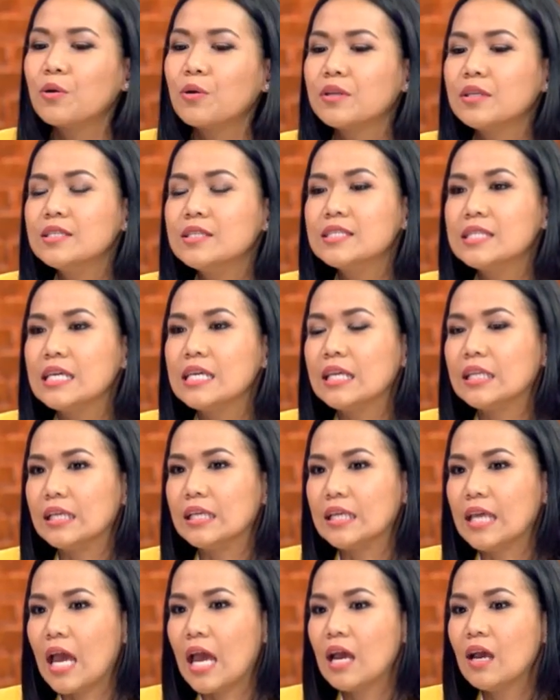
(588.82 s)
นคนที่จีนอ
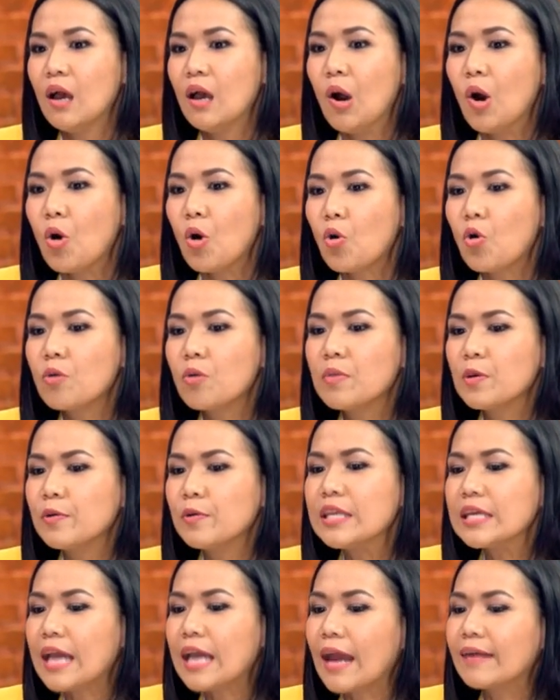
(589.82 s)
ย่างเงี้ยคุณมี
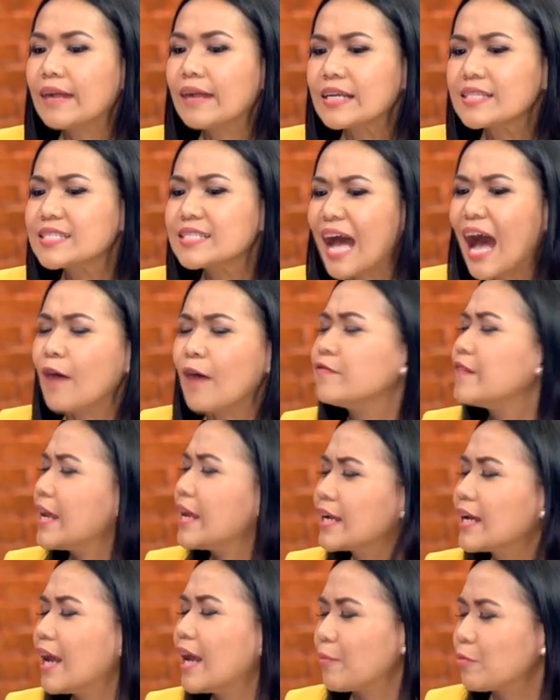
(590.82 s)
วิธีการรักษาแฟ
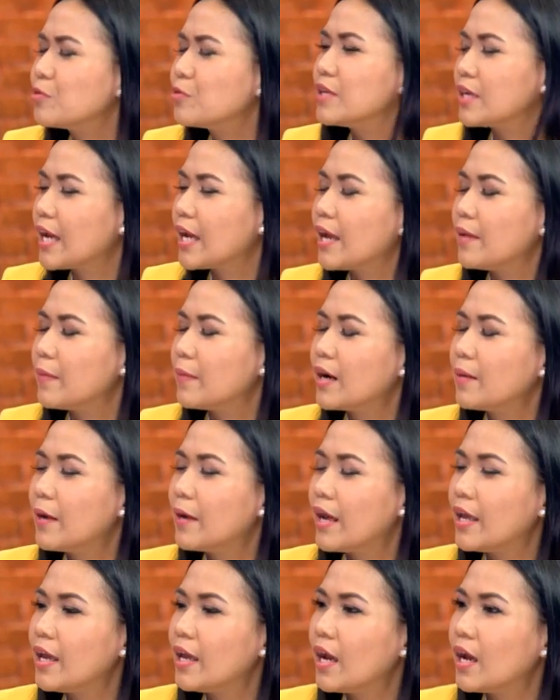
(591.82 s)
นคลับคุณยังไงมั้งไหม